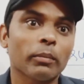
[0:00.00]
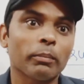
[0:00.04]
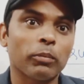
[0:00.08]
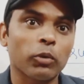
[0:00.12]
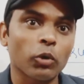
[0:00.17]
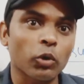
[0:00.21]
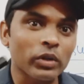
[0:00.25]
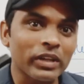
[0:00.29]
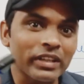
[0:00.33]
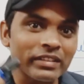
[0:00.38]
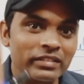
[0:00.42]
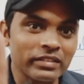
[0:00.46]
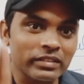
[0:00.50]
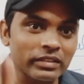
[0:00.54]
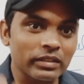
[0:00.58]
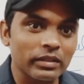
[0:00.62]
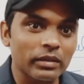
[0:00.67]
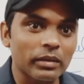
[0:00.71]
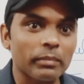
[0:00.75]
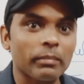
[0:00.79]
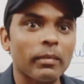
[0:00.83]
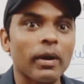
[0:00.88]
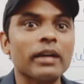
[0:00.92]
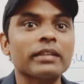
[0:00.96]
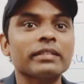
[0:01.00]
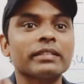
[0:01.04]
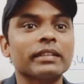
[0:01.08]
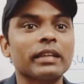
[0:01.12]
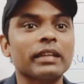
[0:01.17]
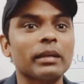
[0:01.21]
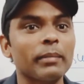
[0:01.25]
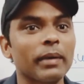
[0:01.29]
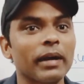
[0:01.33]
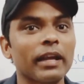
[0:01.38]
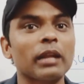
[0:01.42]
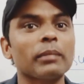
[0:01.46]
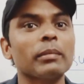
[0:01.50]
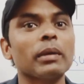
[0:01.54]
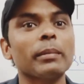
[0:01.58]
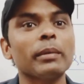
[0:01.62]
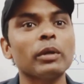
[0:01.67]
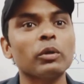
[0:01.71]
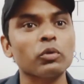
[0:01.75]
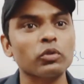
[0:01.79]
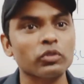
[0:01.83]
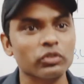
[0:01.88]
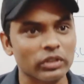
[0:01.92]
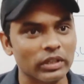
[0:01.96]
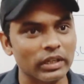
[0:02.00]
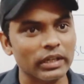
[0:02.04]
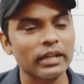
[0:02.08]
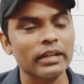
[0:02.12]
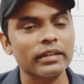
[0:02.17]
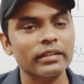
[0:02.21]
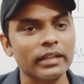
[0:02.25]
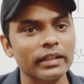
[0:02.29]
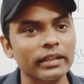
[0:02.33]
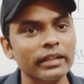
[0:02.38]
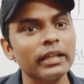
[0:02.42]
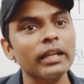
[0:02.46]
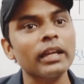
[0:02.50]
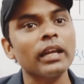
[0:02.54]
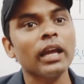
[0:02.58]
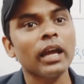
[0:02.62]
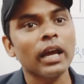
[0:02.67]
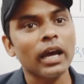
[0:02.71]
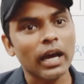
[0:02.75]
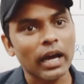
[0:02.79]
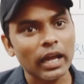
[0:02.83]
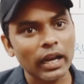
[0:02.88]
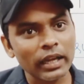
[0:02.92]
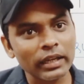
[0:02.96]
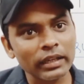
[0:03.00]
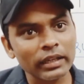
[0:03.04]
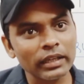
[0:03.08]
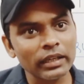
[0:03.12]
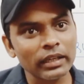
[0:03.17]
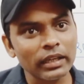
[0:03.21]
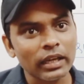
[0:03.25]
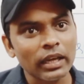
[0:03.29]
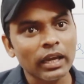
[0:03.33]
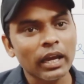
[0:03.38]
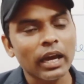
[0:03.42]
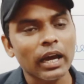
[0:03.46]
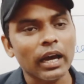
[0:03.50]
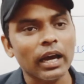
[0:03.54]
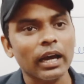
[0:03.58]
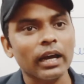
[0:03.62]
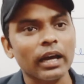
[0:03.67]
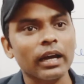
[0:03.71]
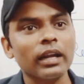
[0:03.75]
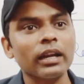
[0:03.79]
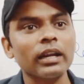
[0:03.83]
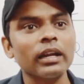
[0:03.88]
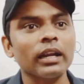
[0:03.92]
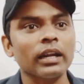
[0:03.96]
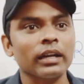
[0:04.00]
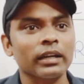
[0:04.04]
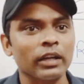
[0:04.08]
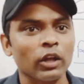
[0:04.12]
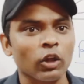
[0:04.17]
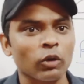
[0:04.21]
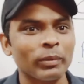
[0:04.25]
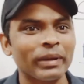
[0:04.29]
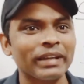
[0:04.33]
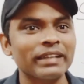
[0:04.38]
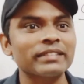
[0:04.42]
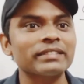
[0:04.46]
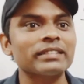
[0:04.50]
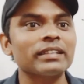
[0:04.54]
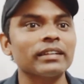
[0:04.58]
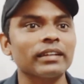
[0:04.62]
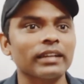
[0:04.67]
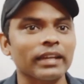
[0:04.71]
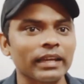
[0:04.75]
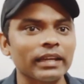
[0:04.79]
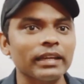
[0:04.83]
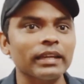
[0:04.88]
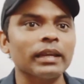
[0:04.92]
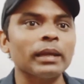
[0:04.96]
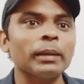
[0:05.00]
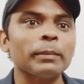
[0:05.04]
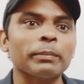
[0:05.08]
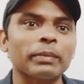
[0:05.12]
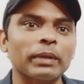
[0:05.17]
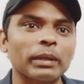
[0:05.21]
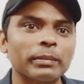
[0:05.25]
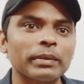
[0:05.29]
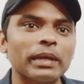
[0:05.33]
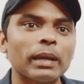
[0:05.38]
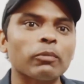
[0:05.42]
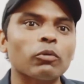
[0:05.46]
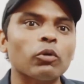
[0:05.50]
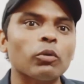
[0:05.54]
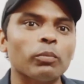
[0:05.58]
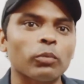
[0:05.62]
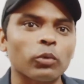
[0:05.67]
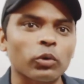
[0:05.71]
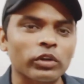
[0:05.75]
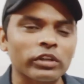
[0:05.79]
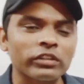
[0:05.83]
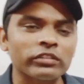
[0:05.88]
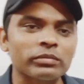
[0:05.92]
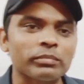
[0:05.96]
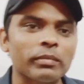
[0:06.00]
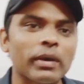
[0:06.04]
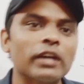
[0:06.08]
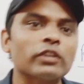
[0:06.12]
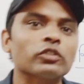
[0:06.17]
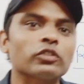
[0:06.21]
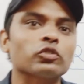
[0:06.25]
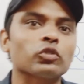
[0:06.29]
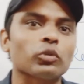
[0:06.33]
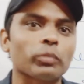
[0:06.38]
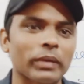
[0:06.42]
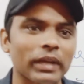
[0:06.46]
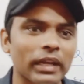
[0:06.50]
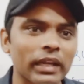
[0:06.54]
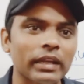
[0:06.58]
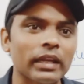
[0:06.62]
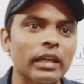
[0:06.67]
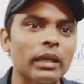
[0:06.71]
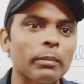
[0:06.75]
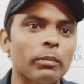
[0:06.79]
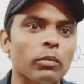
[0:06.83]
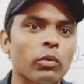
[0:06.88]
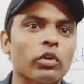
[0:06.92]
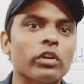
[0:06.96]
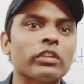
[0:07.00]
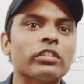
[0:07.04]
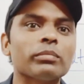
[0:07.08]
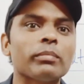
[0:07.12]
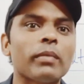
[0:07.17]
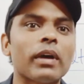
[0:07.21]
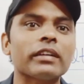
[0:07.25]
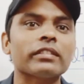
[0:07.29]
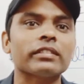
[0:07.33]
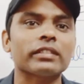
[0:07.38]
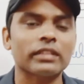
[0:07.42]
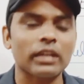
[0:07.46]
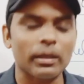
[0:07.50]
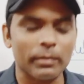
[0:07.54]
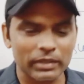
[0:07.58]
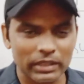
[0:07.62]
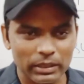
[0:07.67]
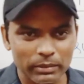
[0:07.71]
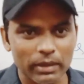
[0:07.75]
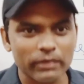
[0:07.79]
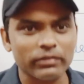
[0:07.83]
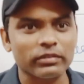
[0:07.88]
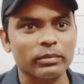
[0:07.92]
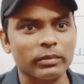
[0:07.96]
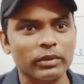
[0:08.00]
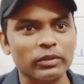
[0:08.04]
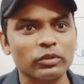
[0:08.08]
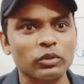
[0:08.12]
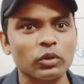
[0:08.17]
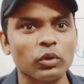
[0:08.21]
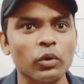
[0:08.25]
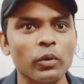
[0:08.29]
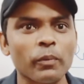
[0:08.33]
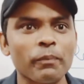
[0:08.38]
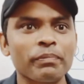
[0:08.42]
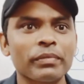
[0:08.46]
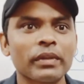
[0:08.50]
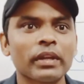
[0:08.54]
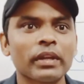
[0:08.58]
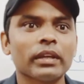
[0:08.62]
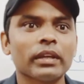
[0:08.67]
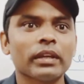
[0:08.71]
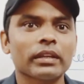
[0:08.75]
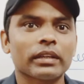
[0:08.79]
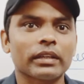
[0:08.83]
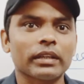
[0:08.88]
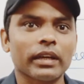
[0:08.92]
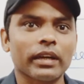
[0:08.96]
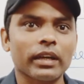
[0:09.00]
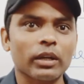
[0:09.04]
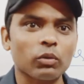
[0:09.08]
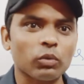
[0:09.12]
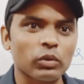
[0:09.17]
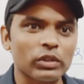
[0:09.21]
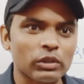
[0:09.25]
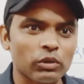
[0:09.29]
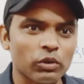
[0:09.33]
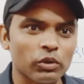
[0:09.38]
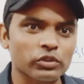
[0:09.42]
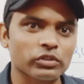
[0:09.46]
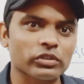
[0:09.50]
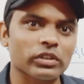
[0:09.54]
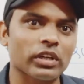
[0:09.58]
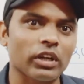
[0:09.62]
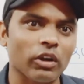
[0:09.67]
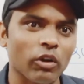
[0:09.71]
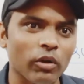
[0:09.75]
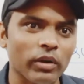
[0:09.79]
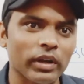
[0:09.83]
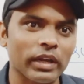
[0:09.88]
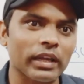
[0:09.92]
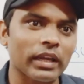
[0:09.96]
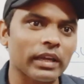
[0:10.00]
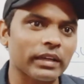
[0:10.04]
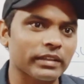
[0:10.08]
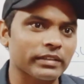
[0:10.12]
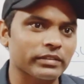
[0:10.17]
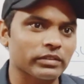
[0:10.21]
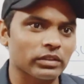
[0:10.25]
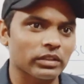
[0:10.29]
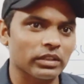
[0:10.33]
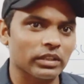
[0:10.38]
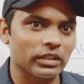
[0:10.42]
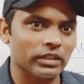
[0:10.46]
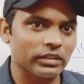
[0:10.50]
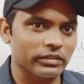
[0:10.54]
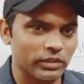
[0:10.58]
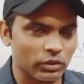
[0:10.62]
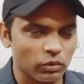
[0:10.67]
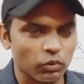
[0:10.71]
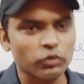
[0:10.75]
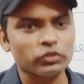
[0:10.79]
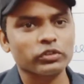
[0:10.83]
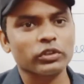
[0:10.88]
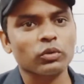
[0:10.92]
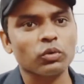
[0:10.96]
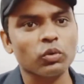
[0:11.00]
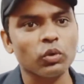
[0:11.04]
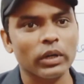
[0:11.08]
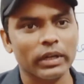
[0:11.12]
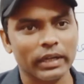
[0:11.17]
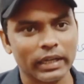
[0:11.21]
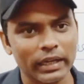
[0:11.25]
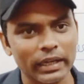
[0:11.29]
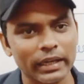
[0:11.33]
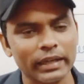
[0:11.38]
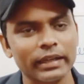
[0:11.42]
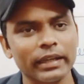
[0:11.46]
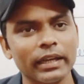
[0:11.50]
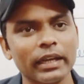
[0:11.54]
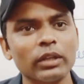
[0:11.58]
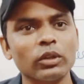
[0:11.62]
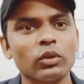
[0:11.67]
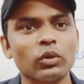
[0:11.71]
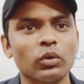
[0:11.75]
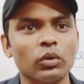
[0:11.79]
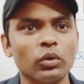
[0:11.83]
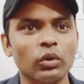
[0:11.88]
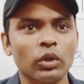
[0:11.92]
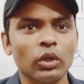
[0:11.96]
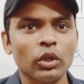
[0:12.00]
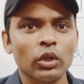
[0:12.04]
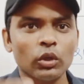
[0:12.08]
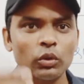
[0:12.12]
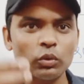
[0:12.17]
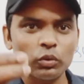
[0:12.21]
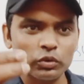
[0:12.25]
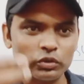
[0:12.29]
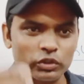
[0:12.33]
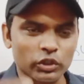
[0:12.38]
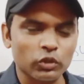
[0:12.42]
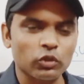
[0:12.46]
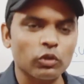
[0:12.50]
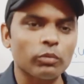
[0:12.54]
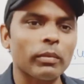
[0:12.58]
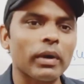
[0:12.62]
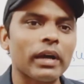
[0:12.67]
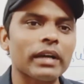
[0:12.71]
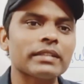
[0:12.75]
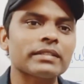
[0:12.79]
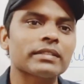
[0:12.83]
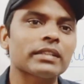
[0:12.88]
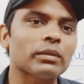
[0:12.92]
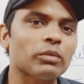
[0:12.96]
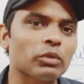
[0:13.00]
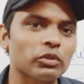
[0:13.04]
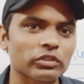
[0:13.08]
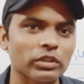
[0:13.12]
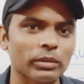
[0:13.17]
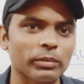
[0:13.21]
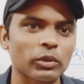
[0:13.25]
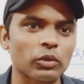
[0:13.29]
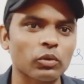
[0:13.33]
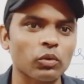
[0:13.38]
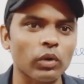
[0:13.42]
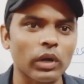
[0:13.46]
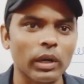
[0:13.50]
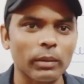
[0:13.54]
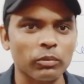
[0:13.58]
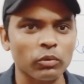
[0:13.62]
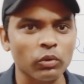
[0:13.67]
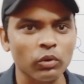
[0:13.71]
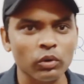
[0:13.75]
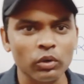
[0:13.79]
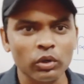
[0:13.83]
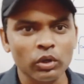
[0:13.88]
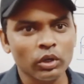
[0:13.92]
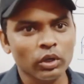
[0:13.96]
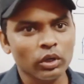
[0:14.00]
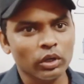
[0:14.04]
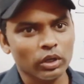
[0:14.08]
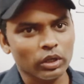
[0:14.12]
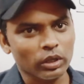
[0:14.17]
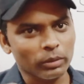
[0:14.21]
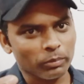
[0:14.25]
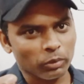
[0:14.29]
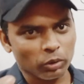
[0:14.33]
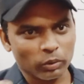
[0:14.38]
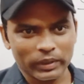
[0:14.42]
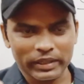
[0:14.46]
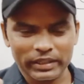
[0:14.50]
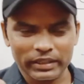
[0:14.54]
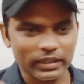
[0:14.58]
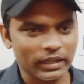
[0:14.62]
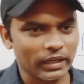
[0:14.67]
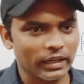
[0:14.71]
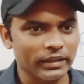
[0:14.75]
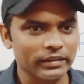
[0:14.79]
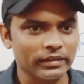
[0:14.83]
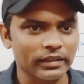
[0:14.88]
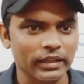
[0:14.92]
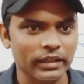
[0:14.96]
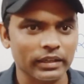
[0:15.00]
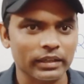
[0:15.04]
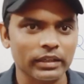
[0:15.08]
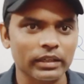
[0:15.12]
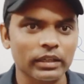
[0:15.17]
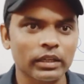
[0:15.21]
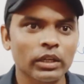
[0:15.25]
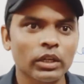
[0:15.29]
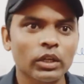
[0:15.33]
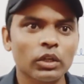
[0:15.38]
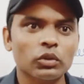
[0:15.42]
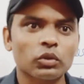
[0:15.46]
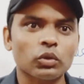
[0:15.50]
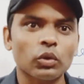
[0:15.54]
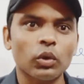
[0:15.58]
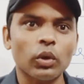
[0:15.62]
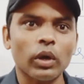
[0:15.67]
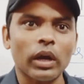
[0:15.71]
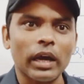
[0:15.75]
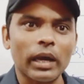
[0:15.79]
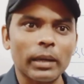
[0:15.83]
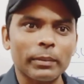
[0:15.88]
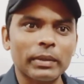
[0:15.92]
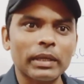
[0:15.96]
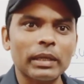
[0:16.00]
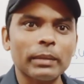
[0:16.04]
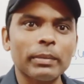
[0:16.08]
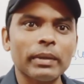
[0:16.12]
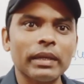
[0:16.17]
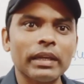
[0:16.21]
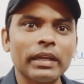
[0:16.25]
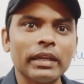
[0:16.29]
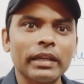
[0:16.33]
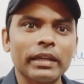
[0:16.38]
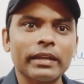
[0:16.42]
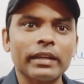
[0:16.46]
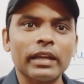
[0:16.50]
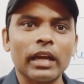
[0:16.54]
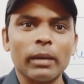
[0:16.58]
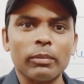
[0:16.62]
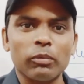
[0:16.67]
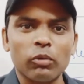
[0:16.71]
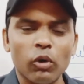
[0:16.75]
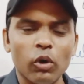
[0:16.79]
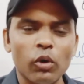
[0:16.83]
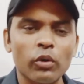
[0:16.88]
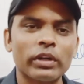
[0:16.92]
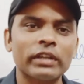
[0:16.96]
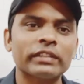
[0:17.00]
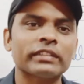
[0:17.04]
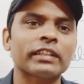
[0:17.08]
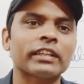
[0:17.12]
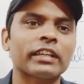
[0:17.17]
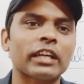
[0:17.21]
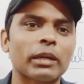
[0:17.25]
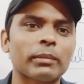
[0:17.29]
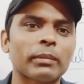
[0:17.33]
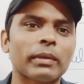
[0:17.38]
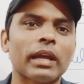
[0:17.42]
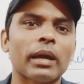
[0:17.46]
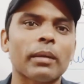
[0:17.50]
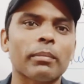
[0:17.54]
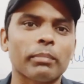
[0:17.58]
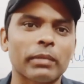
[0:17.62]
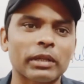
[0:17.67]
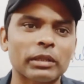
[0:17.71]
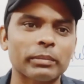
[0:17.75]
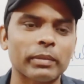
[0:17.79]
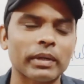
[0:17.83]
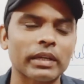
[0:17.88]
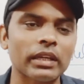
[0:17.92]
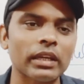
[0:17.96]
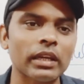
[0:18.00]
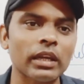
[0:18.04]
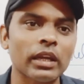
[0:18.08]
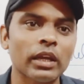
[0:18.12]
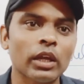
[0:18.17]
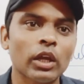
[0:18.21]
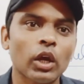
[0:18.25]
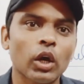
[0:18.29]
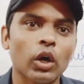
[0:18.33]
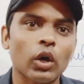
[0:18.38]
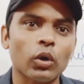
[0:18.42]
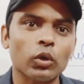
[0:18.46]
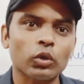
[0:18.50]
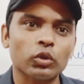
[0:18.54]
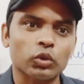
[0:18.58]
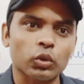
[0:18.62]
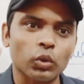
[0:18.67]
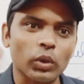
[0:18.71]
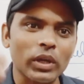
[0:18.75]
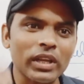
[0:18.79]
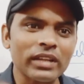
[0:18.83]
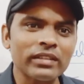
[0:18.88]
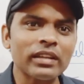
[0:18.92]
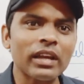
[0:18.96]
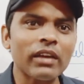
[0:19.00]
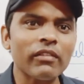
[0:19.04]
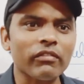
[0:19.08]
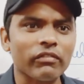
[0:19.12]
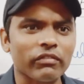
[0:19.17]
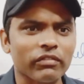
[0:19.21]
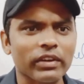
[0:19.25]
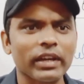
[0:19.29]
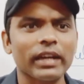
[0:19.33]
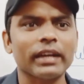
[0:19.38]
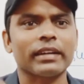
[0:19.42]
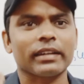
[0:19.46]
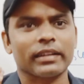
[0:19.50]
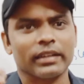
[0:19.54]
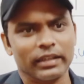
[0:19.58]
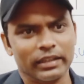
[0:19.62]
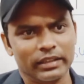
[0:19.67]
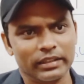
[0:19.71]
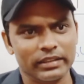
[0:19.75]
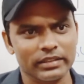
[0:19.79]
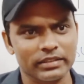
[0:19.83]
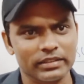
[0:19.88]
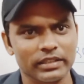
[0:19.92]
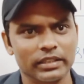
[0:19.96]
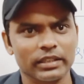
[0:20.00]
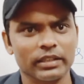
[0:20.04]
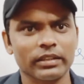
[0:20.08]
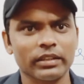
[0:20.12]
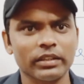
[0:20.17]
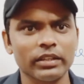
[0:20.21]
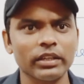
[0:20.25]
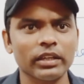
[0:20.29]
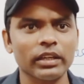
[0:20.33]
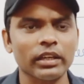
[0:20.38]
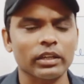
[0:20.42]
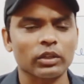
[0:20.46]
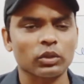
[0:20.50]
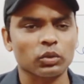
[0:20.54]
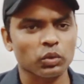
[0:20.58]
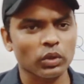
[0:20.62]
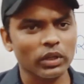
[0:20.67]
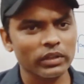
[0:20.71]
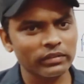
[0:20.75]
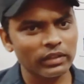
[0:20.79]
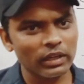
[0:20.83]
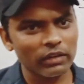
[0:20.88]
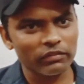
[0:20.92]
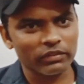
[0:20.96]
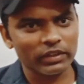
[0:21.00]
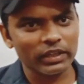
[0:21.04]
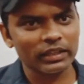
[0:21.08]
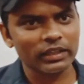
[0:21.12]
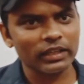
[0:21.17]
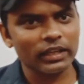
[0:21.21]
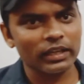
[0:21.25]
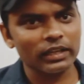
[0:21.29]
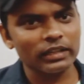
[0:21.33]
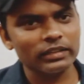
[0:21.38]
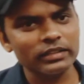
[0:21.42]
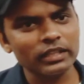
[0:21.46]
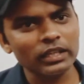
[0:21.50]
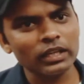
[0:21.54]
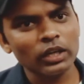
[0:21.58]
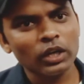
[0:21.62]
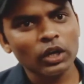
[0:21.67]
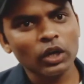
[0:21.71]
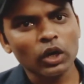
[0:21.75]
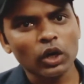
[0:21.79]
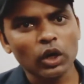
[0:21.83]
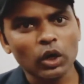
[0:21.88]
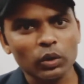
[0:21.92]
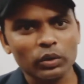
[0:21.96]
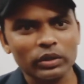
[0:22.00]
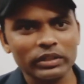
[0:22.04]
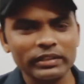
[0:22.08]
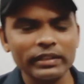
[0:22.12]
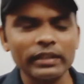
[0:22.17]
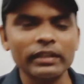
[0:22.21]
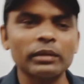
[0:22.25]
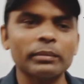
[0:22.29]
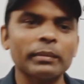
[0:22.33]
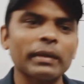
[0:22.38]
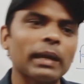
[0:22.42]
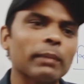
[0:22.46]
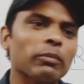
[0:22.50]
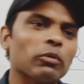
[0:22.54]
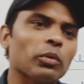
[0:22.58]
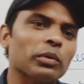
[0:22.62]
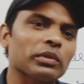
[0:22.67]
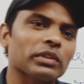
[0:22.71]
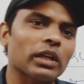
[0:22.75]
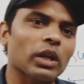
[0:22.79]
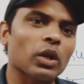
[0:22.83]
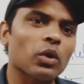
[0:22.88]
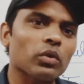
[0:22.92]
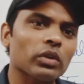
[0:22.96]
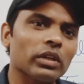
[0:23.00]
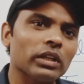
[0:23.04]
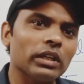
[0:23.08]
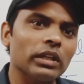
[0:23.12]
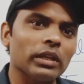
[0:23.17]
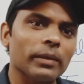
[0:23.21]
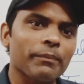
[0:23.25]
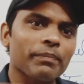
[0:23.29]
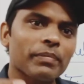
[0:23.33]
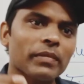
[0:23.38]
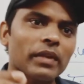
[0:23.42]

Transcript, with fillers: बोनस मार्क्स के बारे में भी कुछ क्लियर नहीं है हालांकि अगर नॉर्मलाइजेशन नहीं है फिर भी आपको बोनस मार्क्स तो मिलेंगे बोनस मार्क्स का मतलब आप समझते हो कि अगर कोई क्वेश्चन रॉन्ग है किस किसी क्वेश्चन को हटाया गया है तो उसके जो मार्क्स हैं वो सभी को आपको प्रोवाइड कराए जाएंगे तो अभी भी इन अफवाहों के चक्कर में आप मत पड़िए और थोड़ा सा वेट कर लीजिए ठीक है थोड़ा सा वेट कर लीजिए और रिजल्ट मैं आपको बता रहा हूँ कि